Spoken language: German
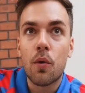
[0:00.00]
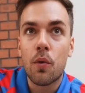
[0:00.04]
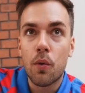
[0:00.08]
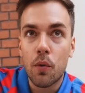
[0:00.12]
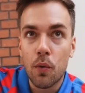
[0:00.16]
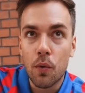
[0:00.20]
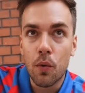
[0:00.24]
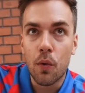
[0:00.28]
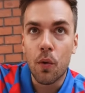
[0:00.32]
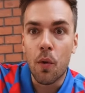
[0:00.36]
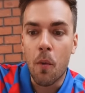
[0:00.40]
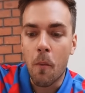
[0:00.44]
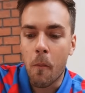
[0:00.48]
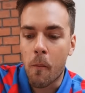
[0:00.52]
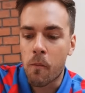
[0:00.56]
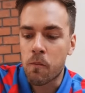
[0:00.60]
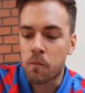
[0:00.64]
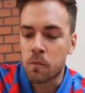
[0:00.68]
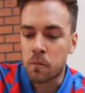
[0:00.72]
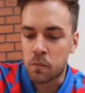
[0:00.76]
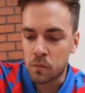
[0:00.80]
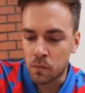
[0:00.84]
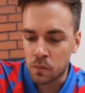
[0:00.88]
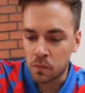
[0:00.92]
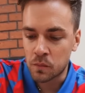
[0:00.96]
Oh.
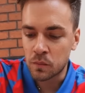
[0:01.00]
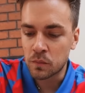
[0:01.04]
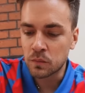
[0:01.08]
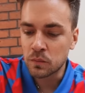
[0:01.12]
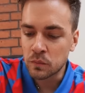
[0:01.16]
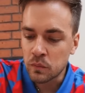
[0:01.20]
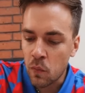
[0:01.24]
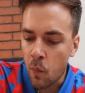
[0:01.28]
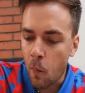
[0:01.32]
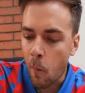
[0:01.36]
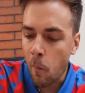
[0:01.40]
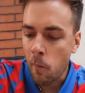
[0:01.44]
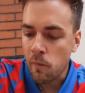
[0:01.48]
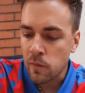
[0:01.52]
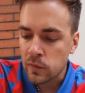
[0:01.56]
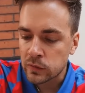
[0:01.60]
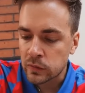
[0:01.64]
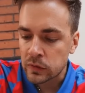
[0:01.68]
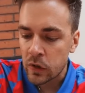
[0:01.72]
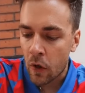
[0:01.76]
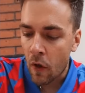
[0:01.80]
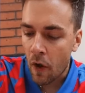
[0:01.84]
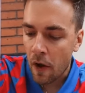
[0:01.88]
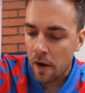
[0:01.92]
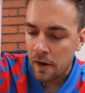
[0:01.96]
Heiß? Mhm. Ja, die
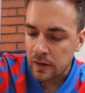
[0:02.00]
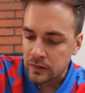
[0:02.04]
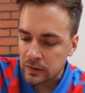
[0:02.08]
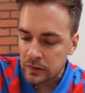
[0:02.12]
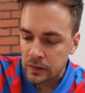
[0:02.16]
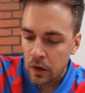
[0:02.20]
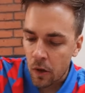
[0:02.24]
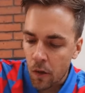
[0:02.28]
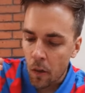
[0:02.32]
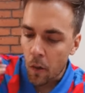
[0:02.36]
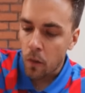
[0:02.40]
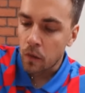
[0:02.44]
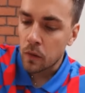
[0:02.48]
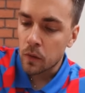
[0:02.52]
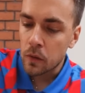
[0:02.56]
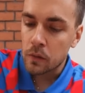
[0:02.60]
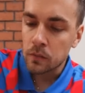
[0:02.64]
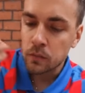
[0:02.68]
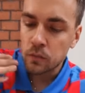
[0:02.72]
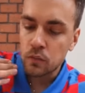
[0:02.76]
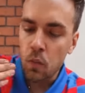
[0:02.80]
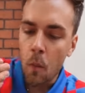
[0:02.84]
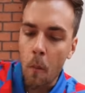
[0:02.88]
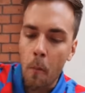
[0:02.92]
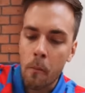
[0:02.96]
wurden auch gerade frisch
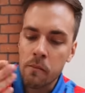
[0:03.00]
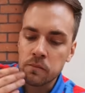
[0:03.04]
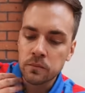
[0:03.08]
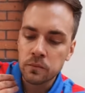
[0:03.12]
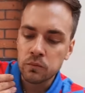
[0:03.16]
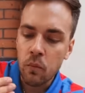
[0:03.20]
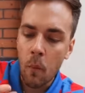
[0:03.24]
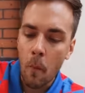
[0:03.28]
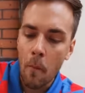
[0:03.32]
frittiert, ne?